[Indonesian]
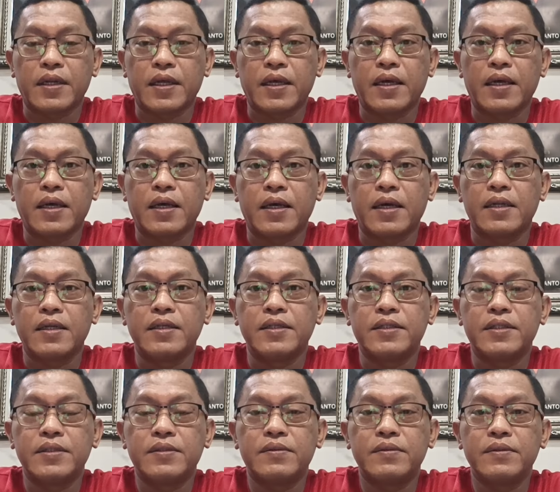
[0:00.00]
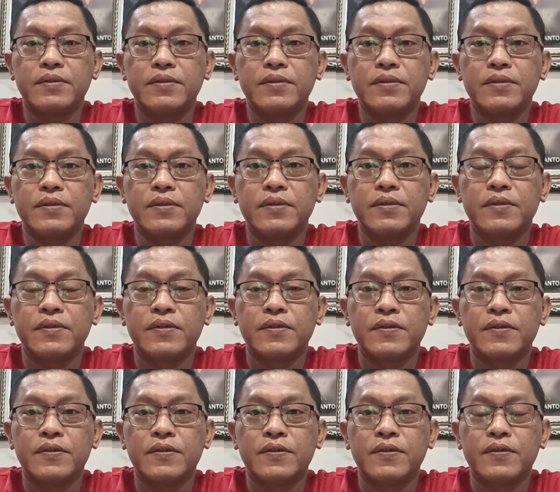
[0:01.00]
Nah di situ
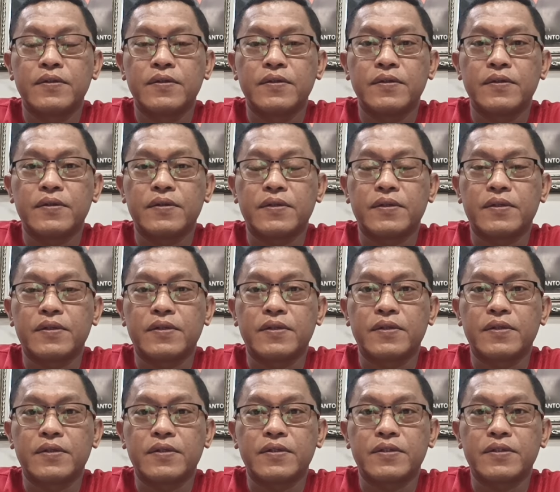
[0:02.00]
oh,